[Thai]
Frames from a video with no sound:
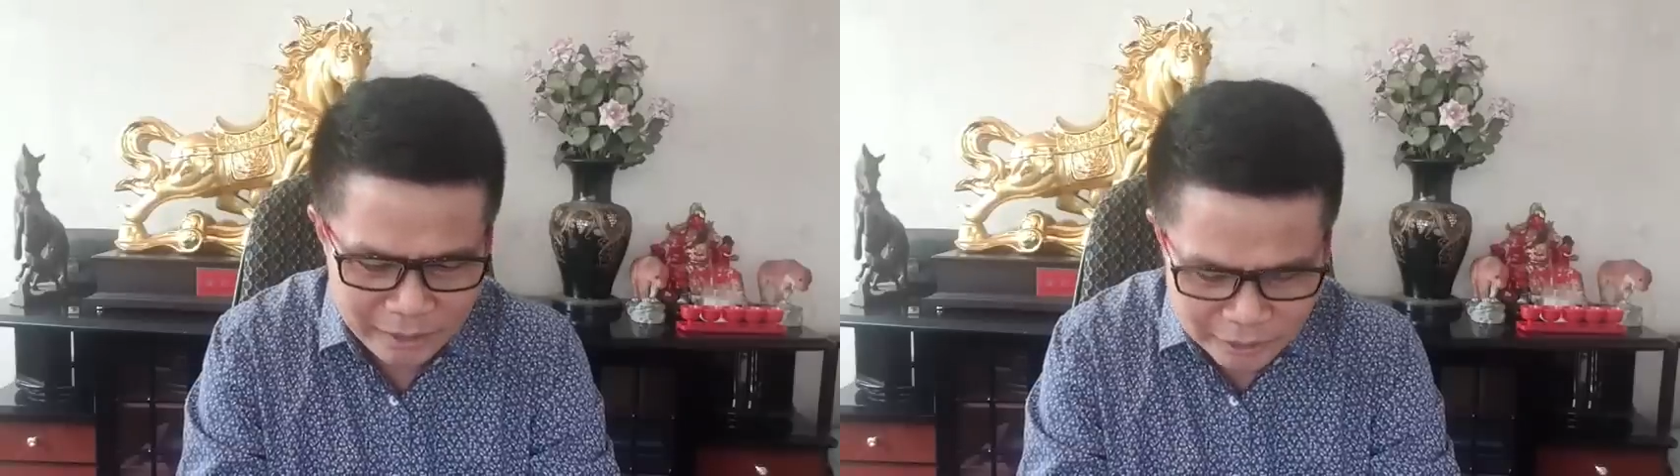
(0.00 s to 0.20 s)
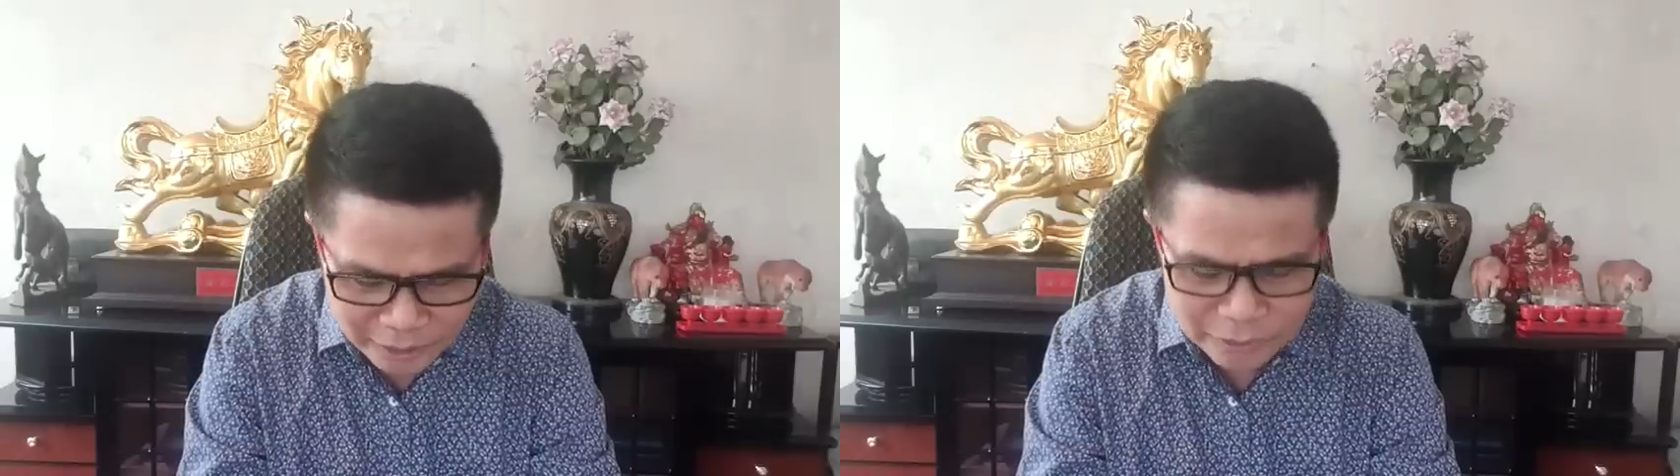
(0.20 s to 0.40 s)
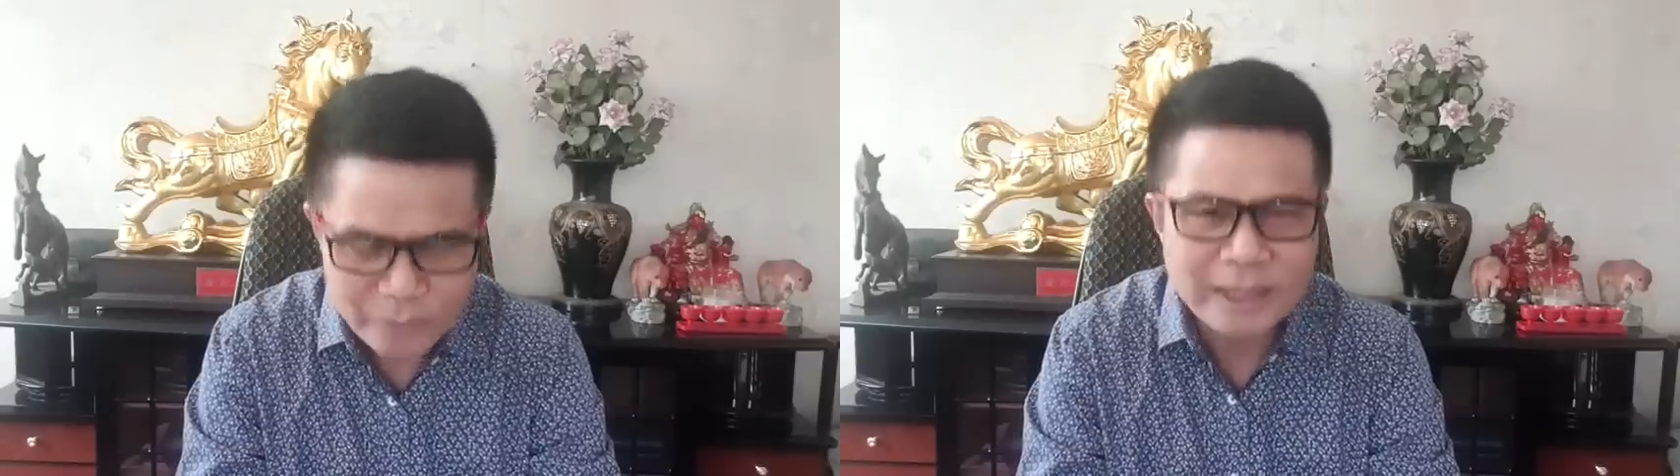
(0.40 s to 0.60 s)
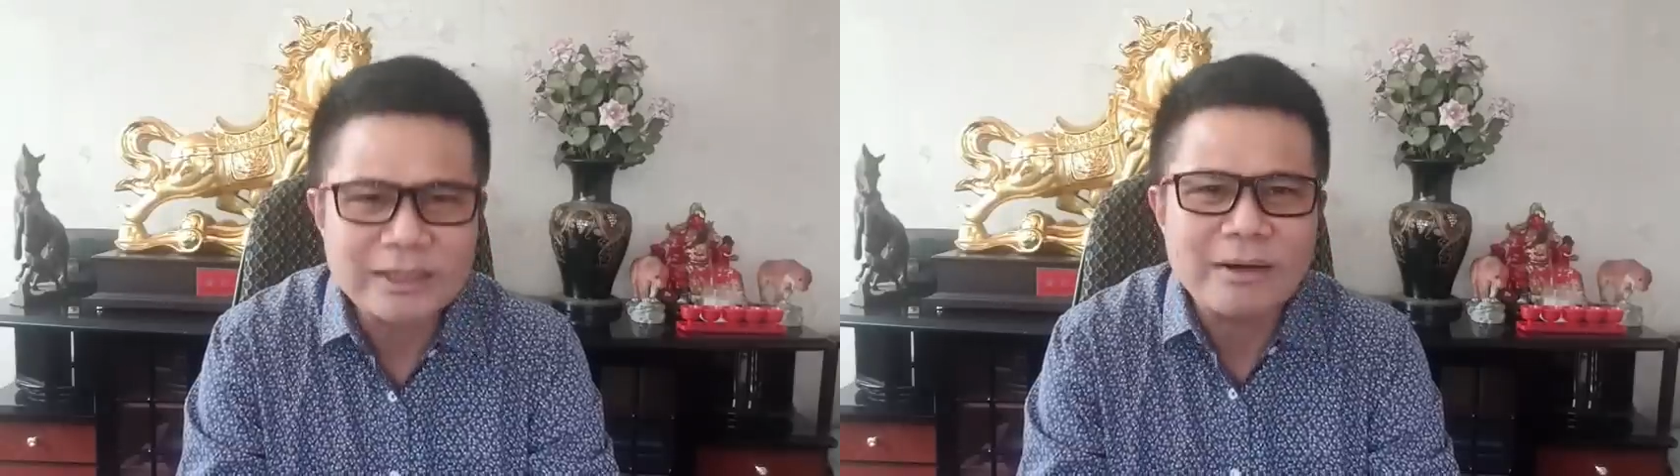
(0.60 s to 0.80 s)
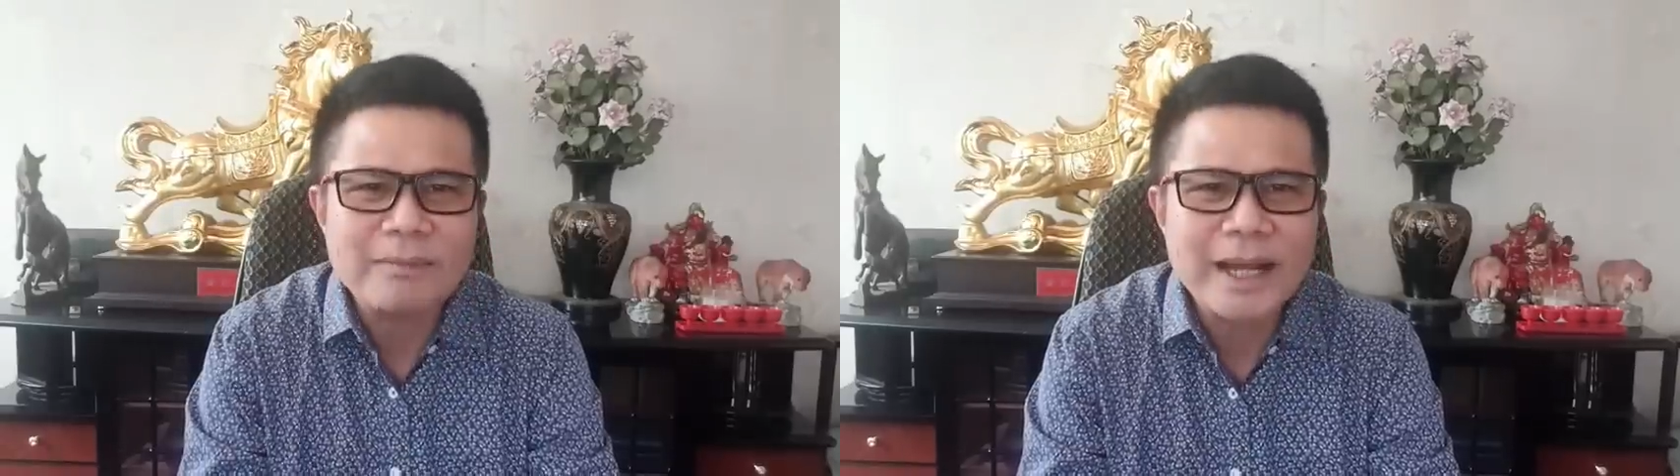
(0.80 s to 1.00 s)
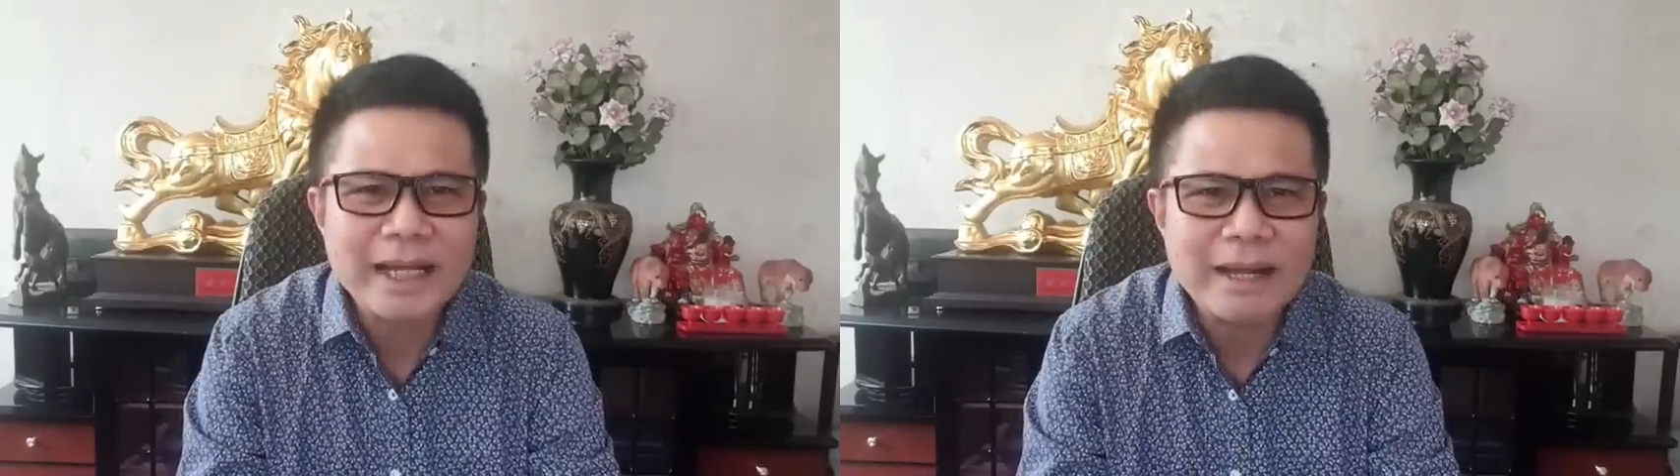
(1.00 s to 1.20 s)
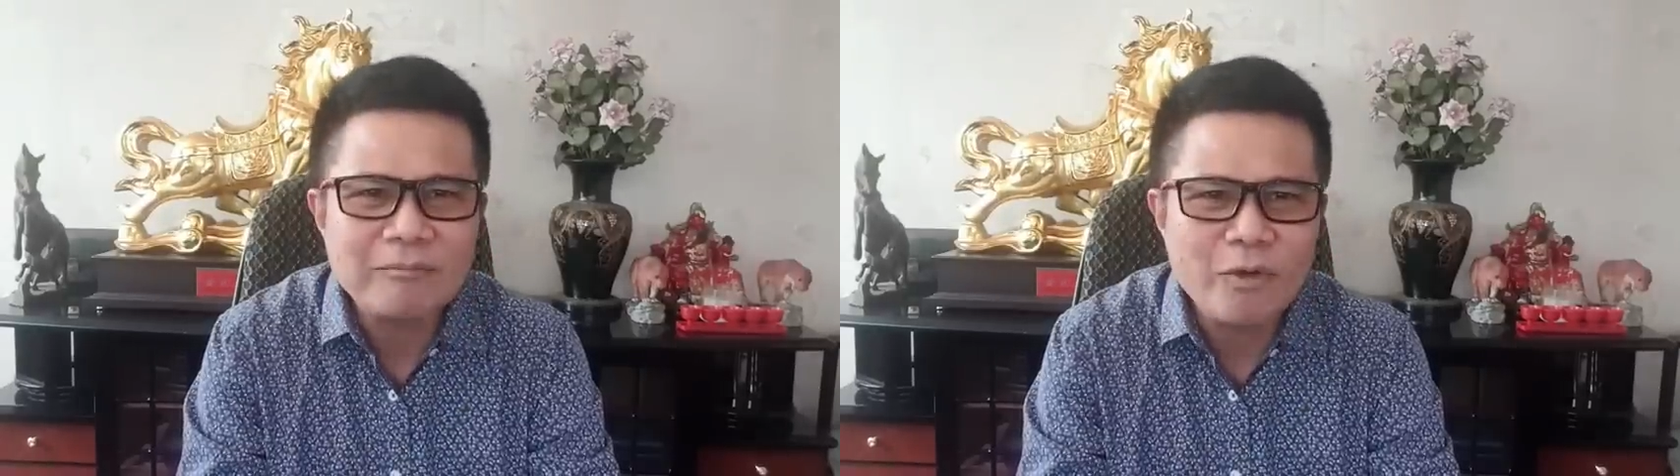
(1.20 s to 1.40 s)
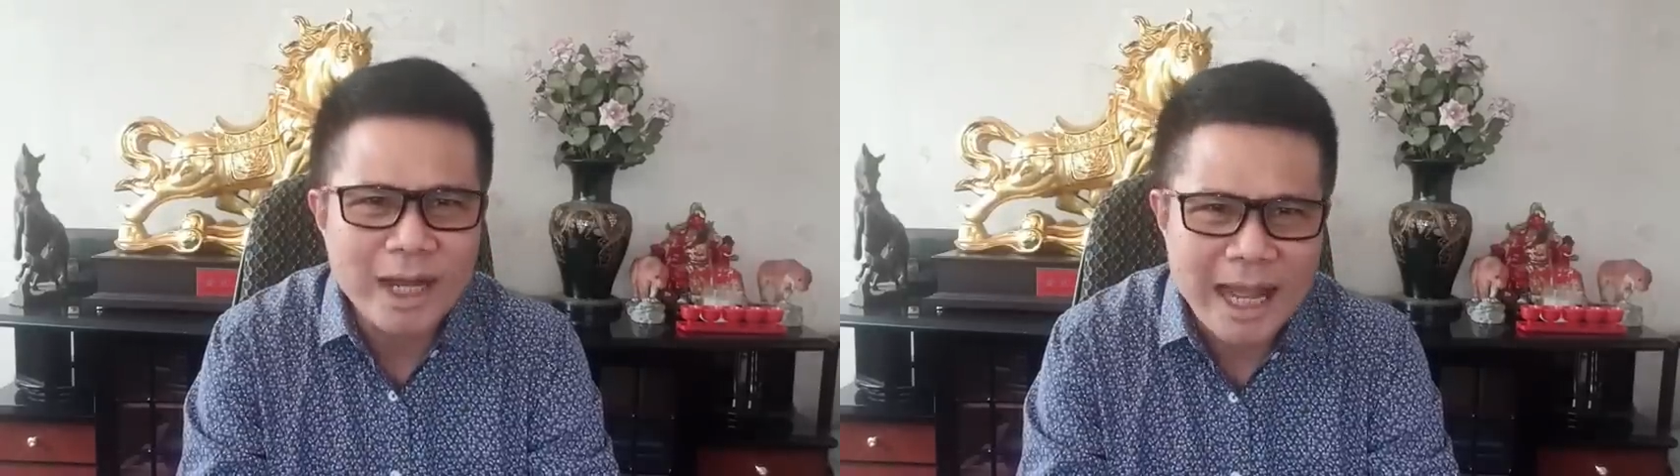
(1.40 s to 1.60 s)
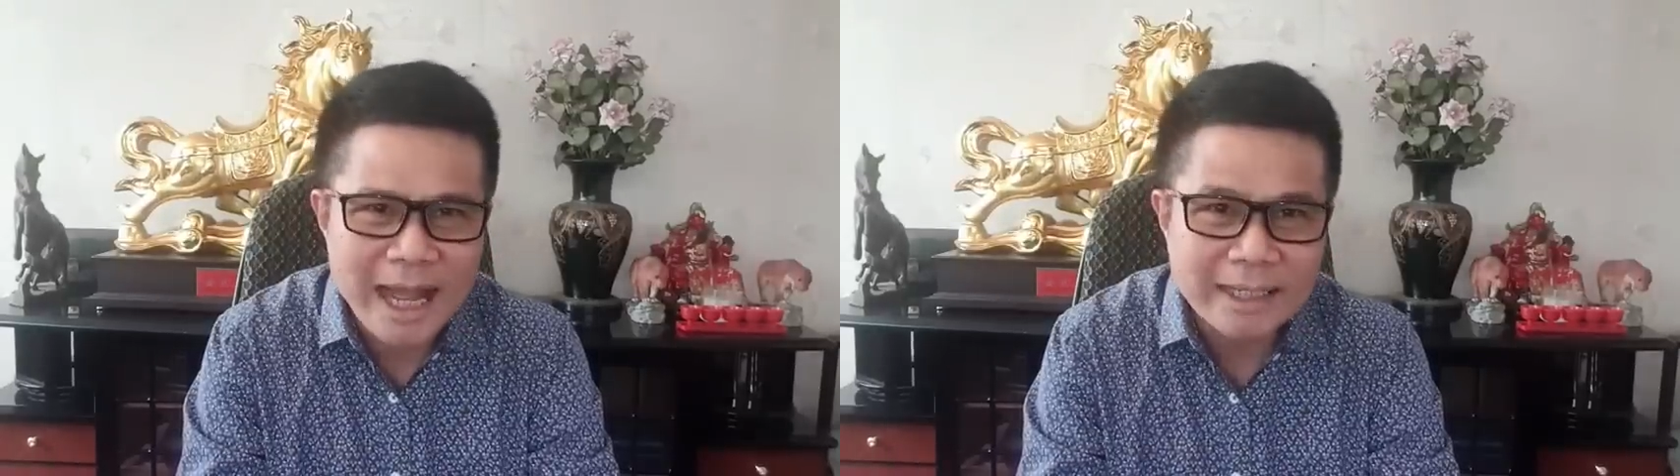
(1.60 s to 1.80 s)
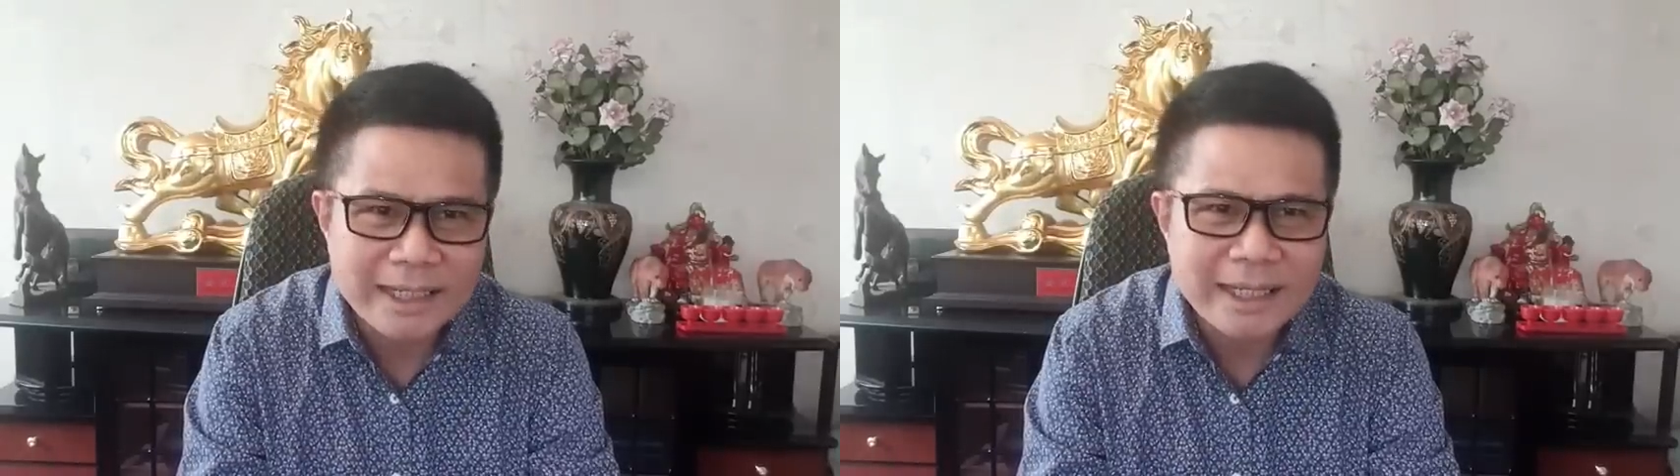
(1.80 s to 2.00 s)
ก็ต้องดูกันต่อไปครับว่า
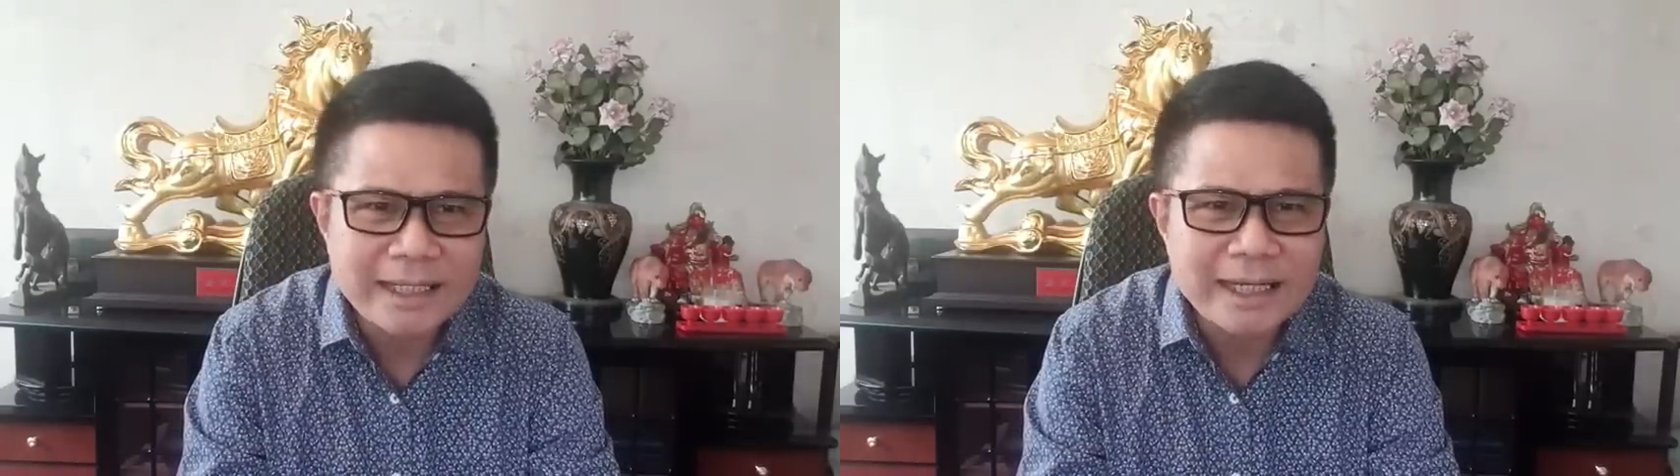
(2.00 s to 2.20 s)
งานนี้